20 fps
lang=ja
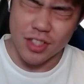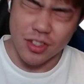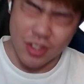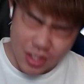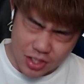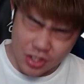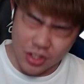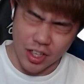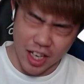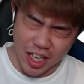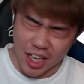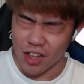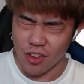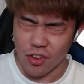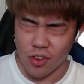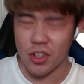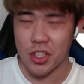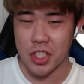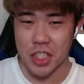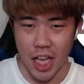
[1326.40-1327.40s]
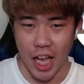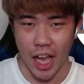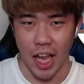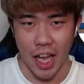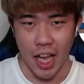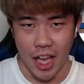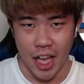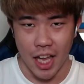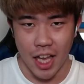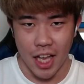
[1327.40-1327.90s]
ズンはちょっと結果残したい。っ
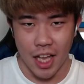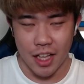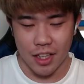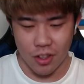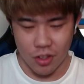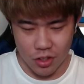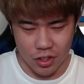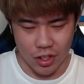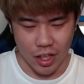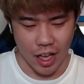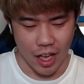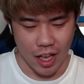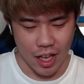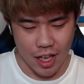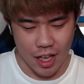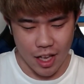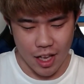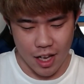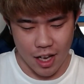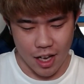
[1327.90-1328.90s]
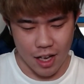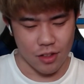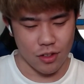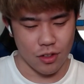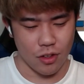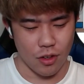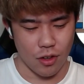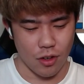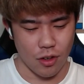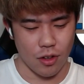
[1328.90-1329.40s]
てことで、
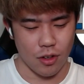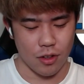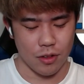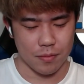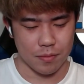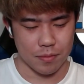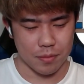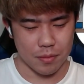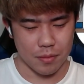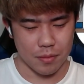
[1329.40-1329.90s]
ま